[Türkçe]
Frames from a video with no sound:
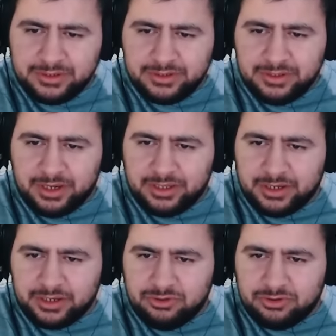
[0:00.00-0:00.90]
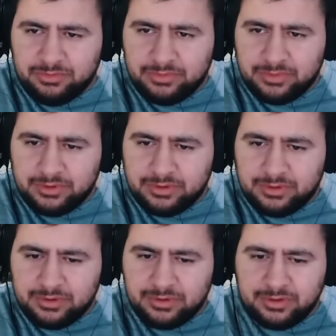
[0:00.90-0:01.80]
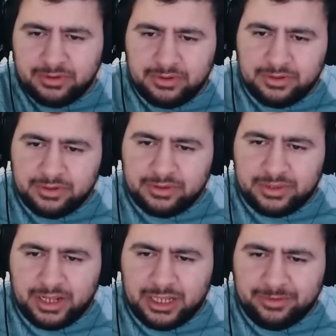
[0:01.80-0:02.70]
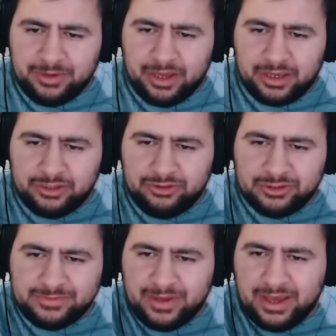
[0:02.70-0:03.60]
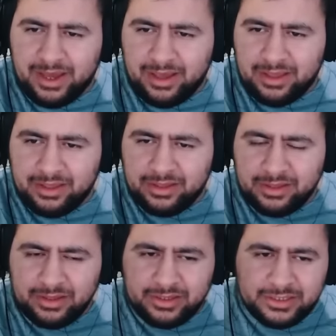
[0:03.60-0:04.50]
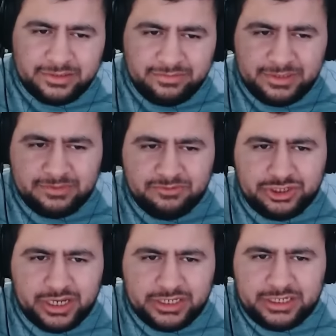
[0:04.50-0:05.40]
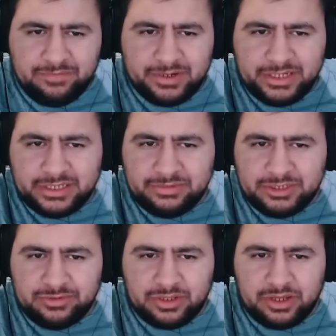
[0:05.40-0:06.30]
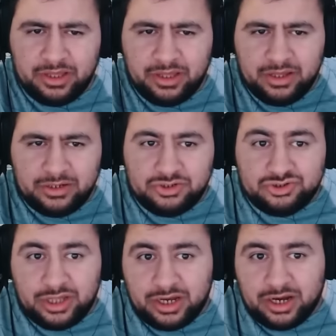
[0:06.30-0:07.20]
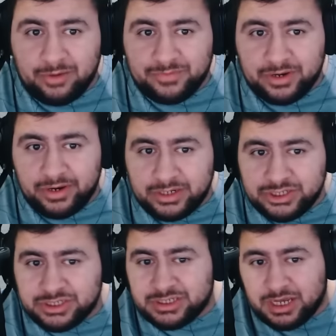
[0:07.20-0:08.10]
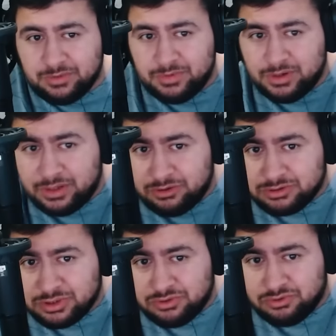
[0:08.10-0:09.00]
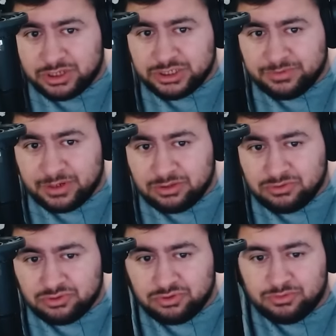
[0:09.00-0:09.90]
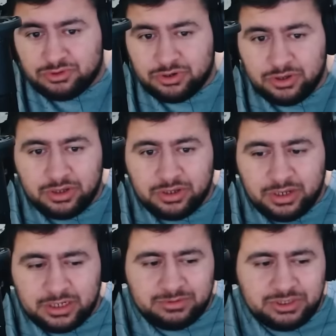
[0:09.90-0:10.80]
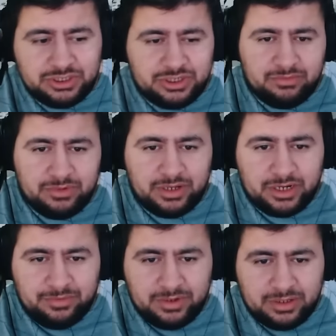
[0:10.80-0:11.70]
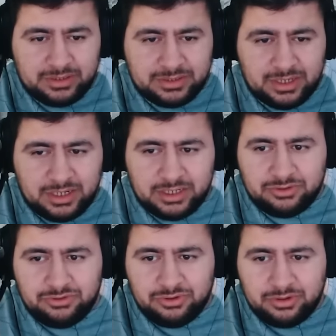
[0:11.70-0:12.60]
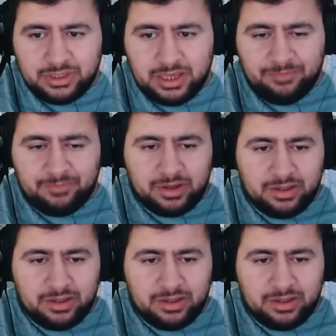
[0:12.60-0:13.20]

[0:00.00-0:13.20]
Yan yan gidiyorum. Deli gibi yan gidiyoruz be. Biz bu işe geçen pazartesi başlamadık. Buradan kaptırarak çıksak mı yoksa yol acaba düzgün müdür? Yalnız bir şey diyeceğim. Araba sağa yatıyor. Yapma.